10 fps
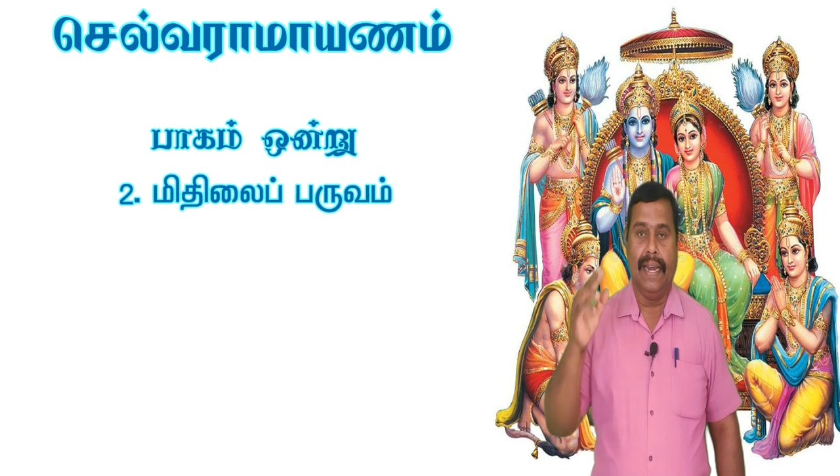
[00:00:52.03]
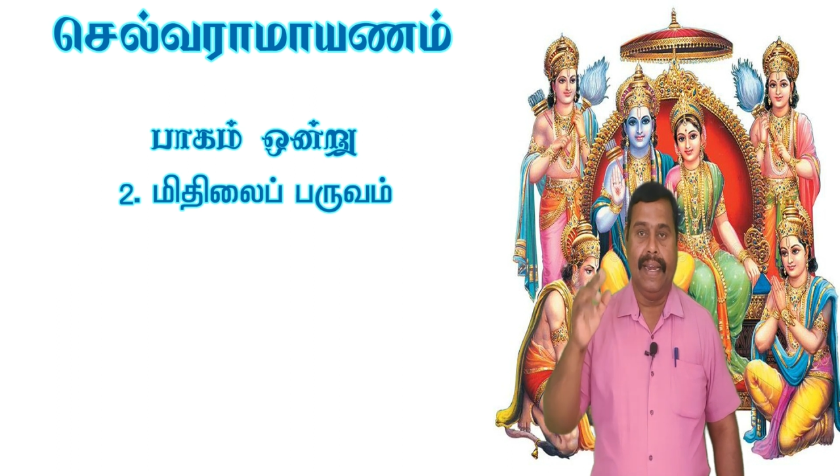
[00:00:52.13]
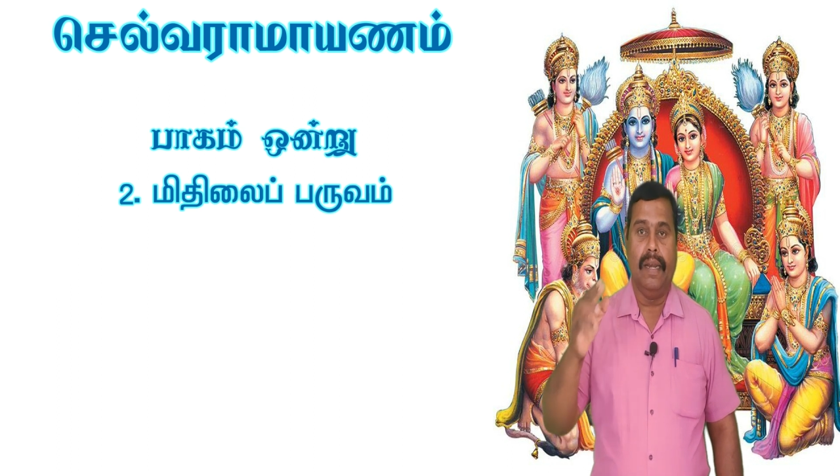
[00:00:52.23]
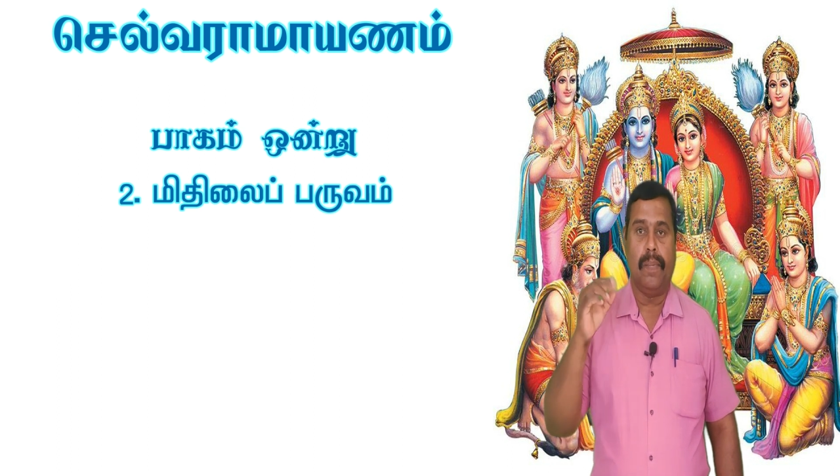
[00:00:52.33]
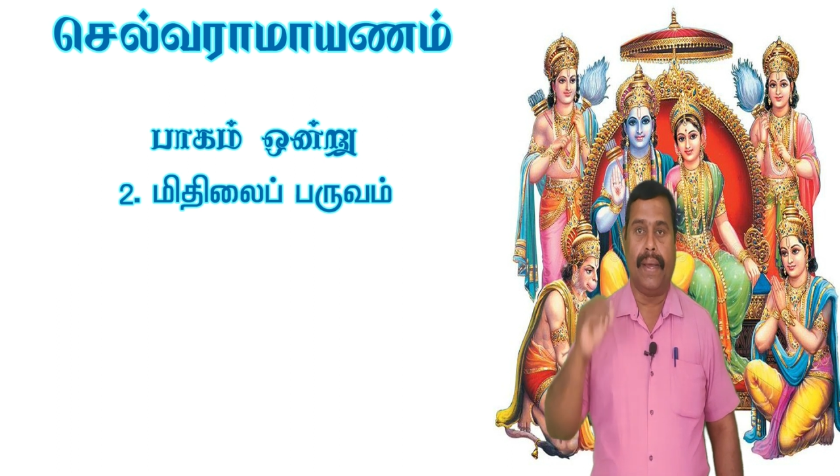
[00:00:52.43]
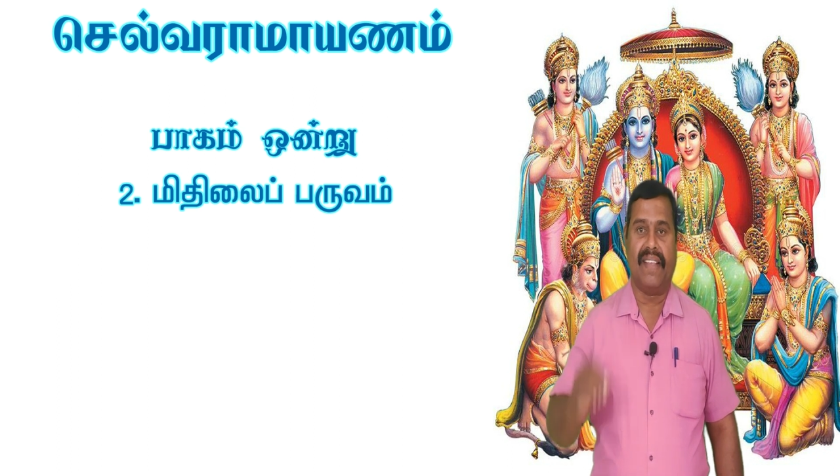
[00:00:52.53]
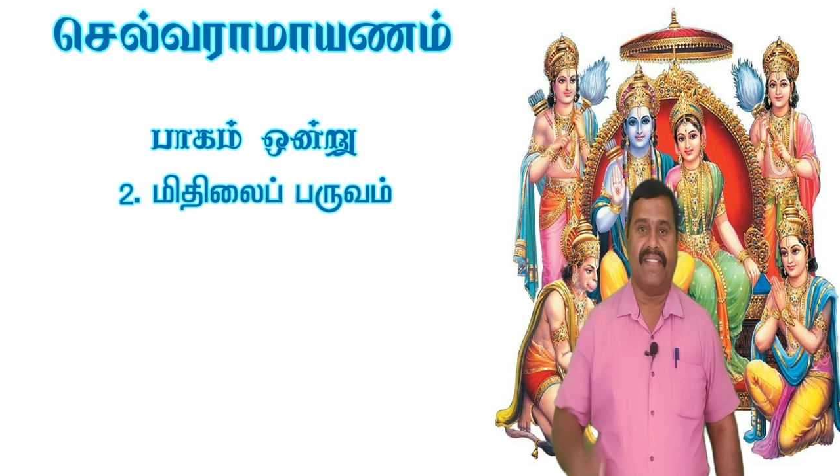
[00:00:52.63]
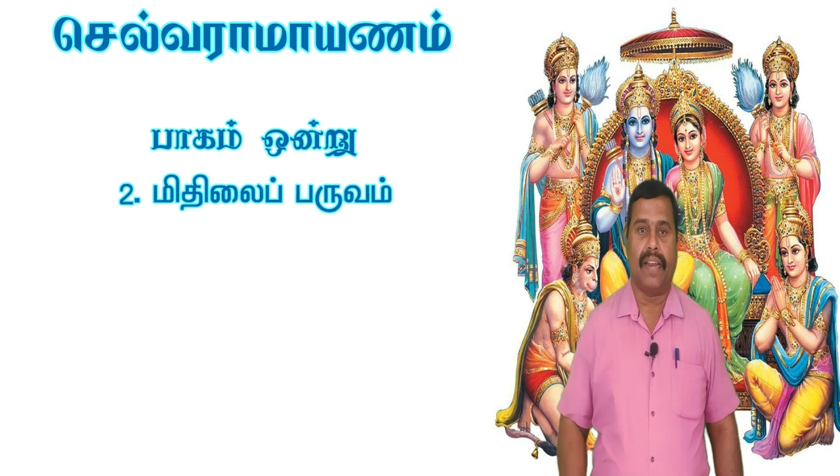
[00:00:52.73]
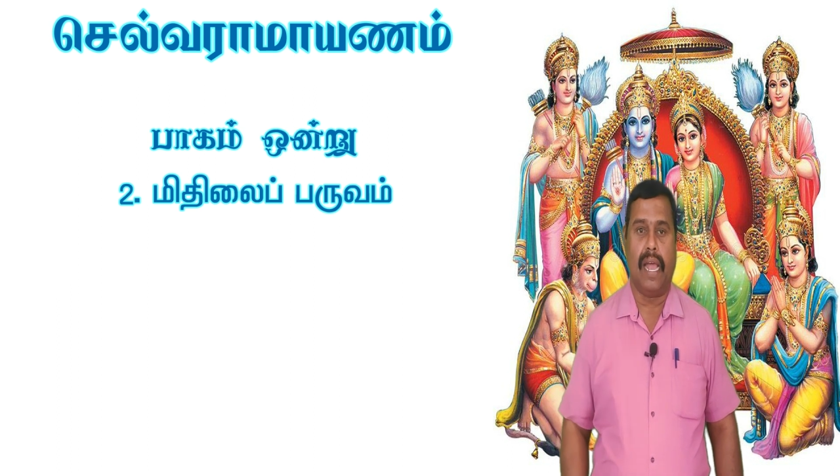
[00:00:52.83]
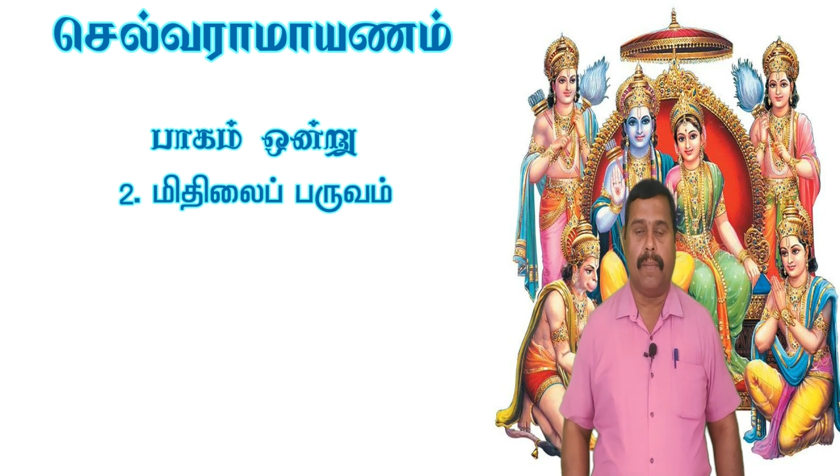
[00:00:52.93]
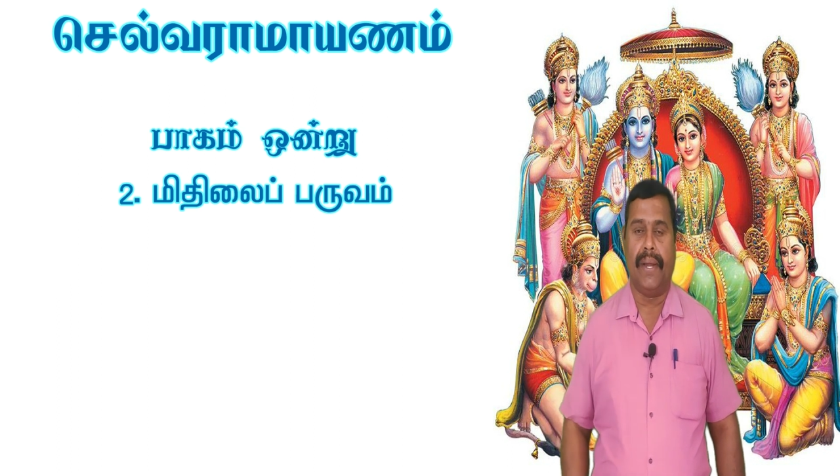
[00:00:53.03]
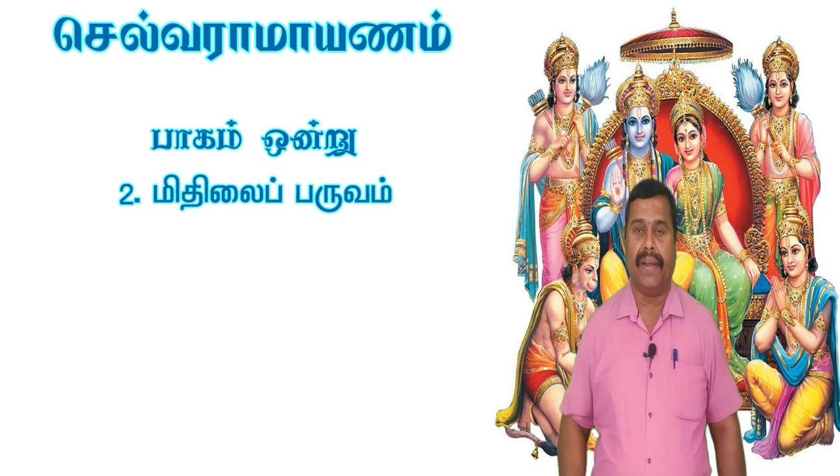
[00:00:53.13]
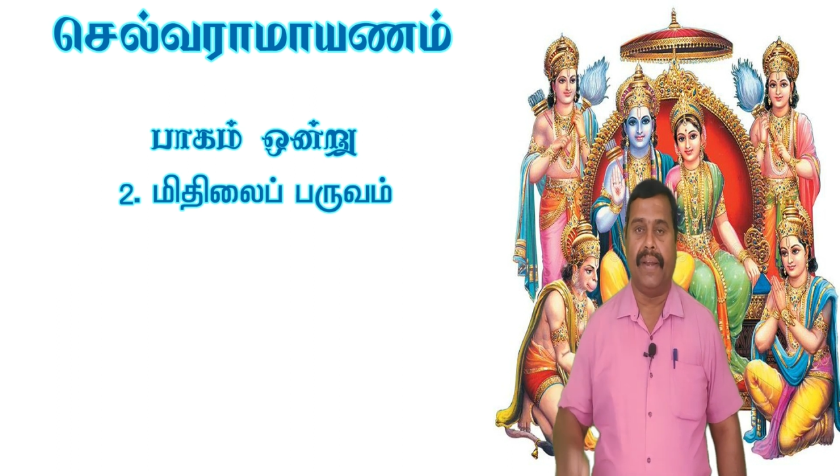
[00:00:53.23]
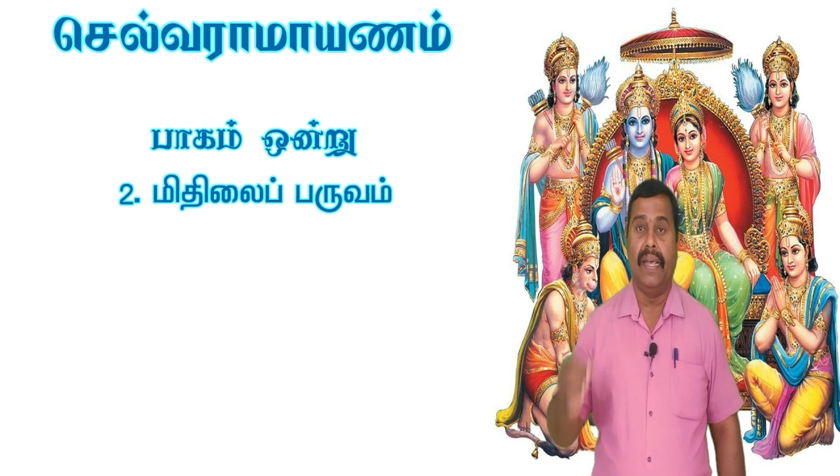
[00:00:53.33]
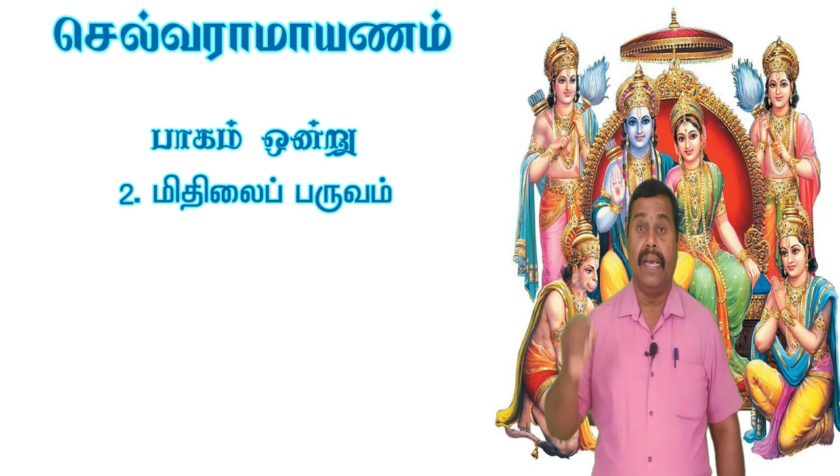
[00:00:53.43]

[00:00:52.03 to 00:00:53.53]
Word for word: என்று பரசுராமன்